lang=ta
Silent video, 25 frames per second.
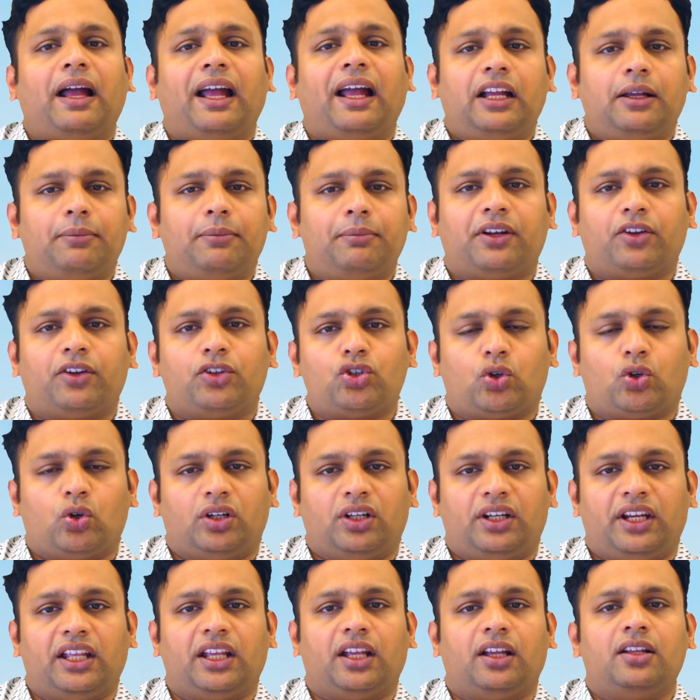பேங்க் மாதிரி
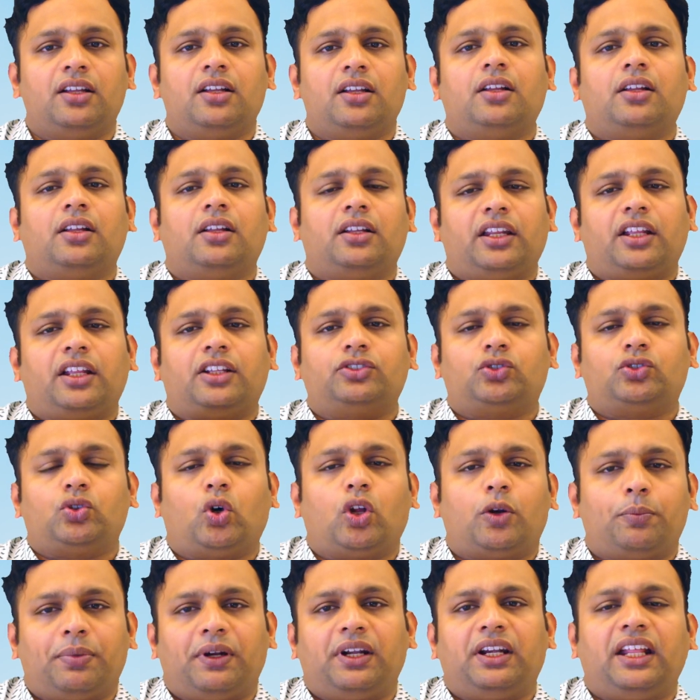வச்சுக்கோங்க நீங்கள் நீங்கள்
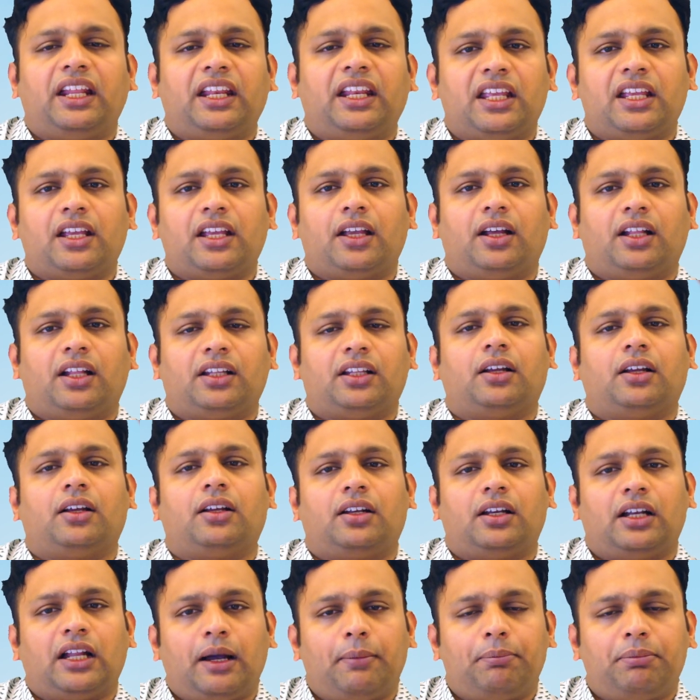ஸ்டோர் பண்ணிட்டே இருக்கீங்க அந்த
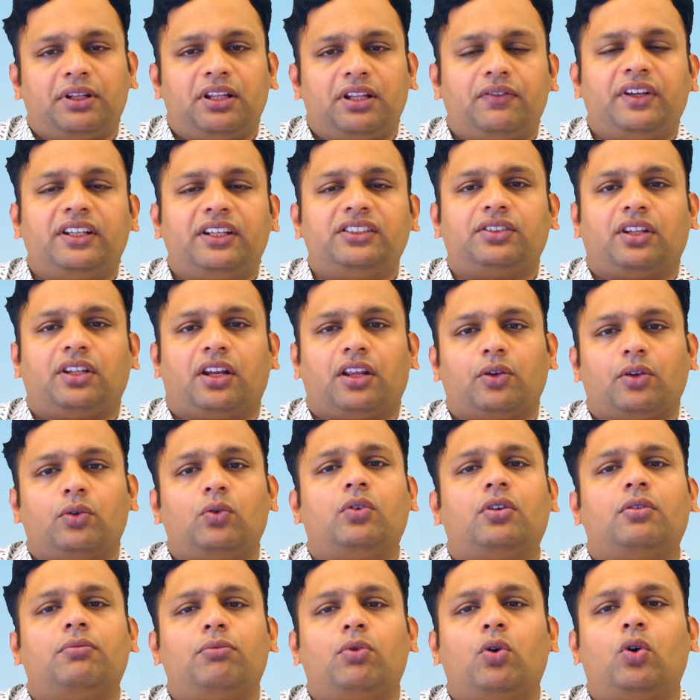நாற்பது வயசு வரைக்கும்
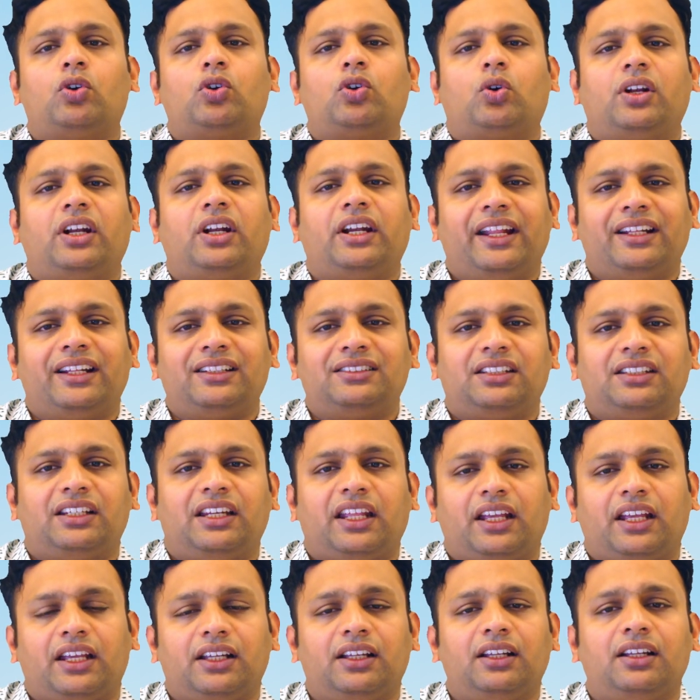உங்கள் போனோட
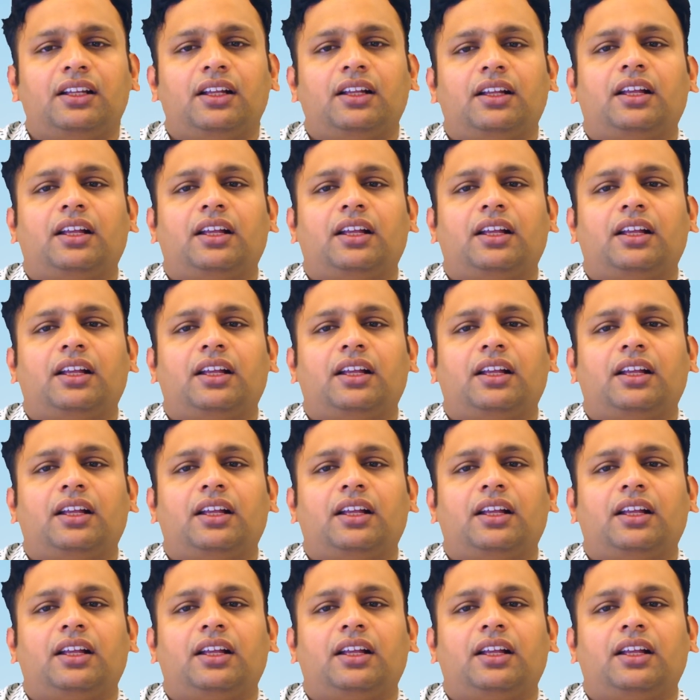டென்சிட்டிக்கு